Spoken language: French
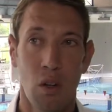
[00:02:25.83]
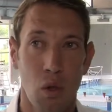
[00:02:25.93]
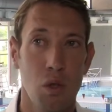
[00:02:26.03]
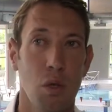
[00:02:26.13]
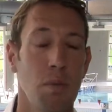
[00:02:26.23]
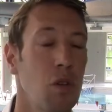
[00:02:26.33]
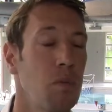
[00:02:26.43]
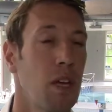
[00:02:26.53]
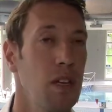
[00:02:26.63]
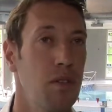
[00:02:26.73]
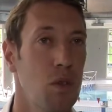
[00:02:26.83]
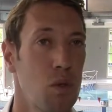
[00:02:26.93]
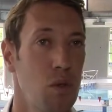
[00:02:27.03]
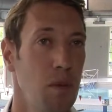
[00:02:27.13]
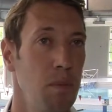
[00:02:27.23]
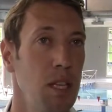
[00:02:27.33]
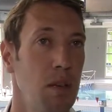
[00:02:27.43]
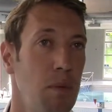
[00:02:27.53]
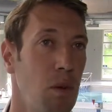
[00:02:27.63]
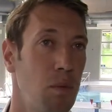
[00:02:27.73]
non seulement de me qualifier aux Jeux
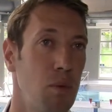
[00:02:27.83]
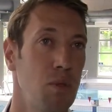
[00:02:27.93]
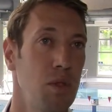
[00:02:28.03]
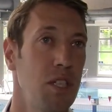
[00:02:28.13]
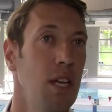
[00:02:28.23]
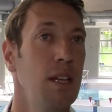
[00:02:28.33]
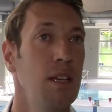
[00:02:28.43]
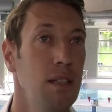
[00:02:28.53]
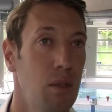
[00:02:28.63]
Olympiques, mais en plus d'y aller,